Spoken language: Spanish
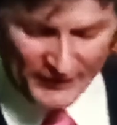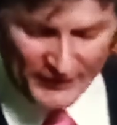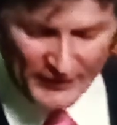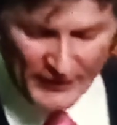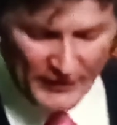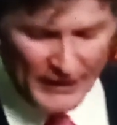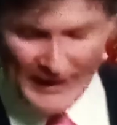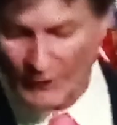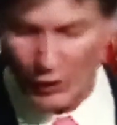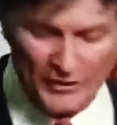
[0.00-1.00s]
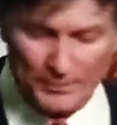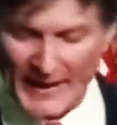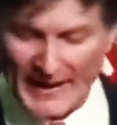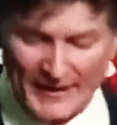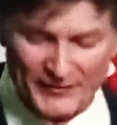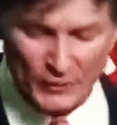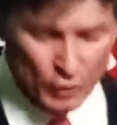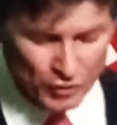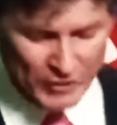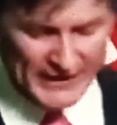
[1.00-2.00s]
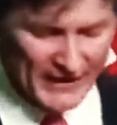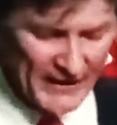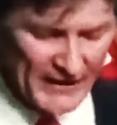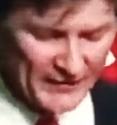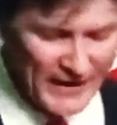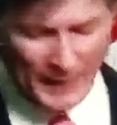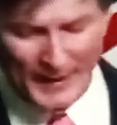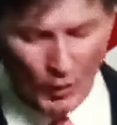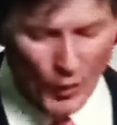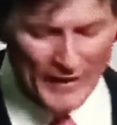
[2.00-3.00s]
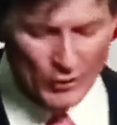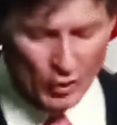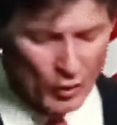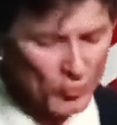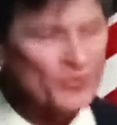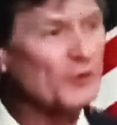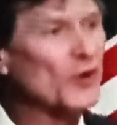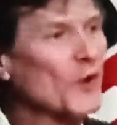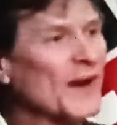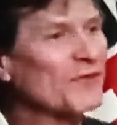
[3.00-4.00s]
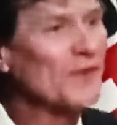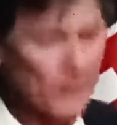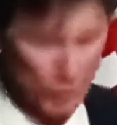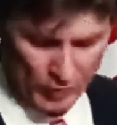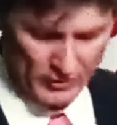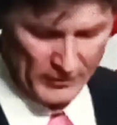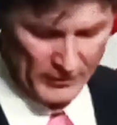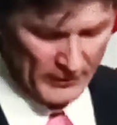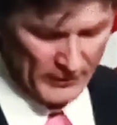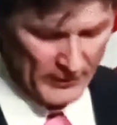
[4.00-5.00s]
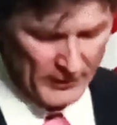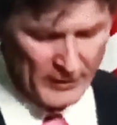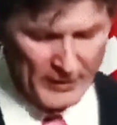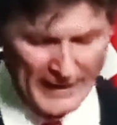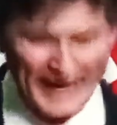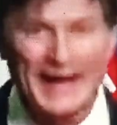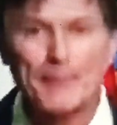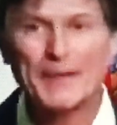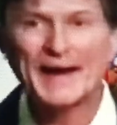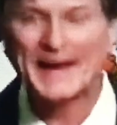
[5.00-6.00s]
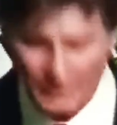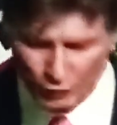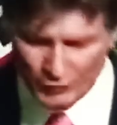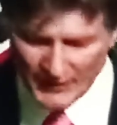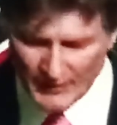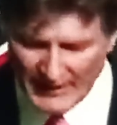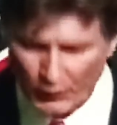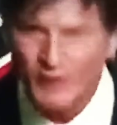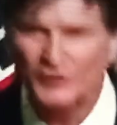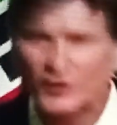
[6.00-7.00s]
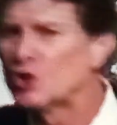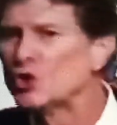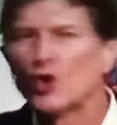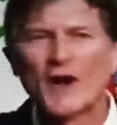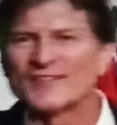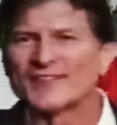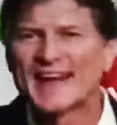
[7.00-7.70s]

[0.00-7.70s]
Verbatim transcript: nos recordó dos cosas, una inolvidable y otra desconocida. La primera es que es hijo del presidente de la